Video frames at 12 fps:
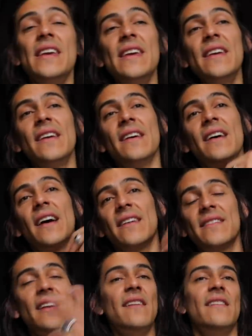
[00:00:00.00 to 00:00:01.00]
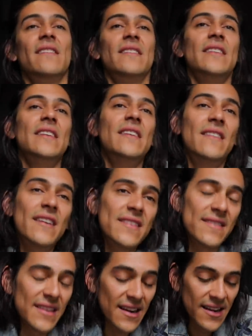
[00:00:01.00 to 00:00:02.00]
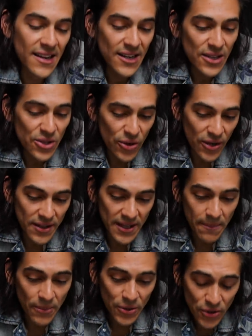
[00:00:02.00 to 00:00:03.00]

y hacer ir deshacer todo el tiempo.